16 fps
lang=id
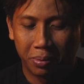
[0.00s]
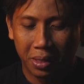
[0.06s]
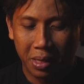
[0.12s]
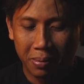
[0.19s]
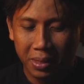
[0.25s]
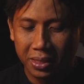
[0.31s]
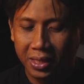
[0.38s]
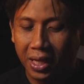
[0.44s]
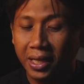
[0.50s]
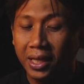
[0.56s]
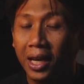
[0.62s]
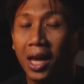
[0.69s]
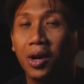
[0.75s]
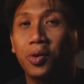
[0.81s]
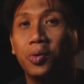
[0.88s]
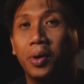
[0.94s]
Pertama,
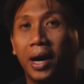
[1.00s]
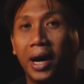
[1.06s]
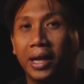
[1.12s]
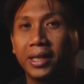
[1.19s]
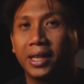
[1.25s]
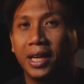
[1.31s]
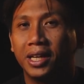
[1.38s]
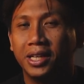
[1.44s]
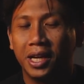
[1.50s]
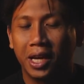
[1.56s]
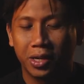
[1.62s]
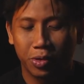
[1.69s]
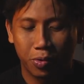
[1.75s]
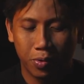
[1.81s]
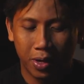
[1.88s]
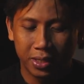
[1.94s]
jadilah kuat
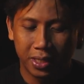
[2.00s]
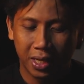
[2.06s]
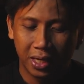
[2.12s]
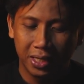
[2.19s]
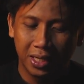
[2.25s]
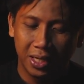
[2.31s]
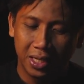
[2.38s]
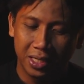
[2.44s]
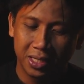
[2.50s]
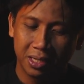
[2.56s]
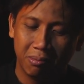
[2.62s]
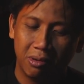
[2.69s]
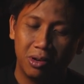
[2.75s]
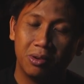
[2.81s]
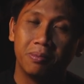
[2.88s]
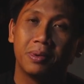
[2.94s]
dan kuasai diri
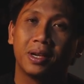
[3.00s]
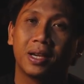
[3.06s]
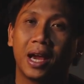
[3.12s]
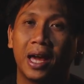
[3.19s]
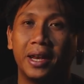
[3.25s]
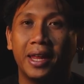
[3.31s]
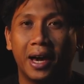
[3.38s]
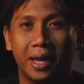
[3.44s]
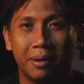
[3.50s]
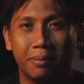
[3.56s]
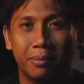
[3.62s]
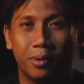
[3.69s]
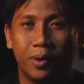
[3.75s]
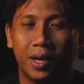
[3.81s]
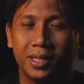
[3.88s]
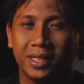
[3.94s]
sebelum keadaan
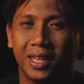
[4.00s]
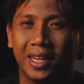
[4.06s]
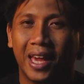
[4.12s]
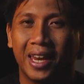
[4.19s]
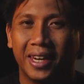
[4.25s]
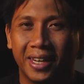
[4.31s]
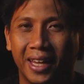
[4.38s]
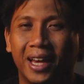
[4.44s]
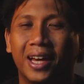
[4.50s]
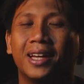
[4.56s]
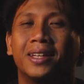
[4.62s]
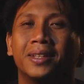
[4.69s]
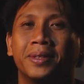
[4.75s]
menguasai Anda.